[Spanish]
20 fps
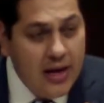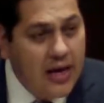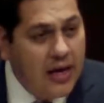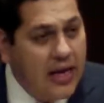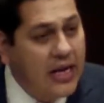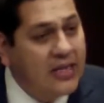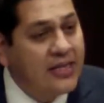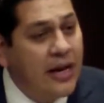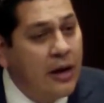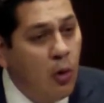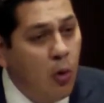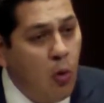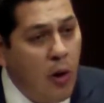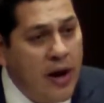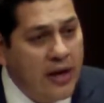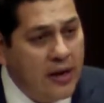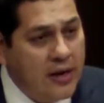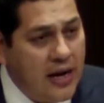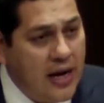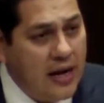que se
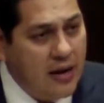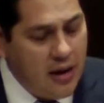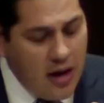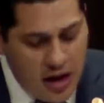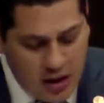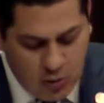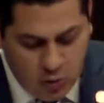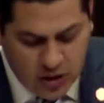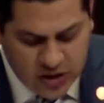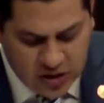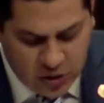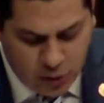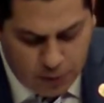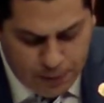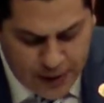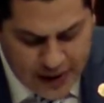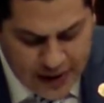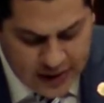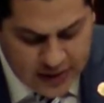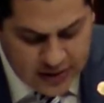encuentran en nuestro
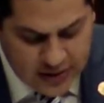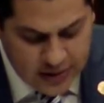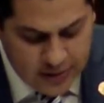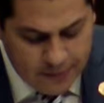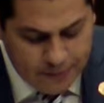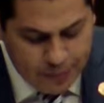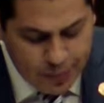país.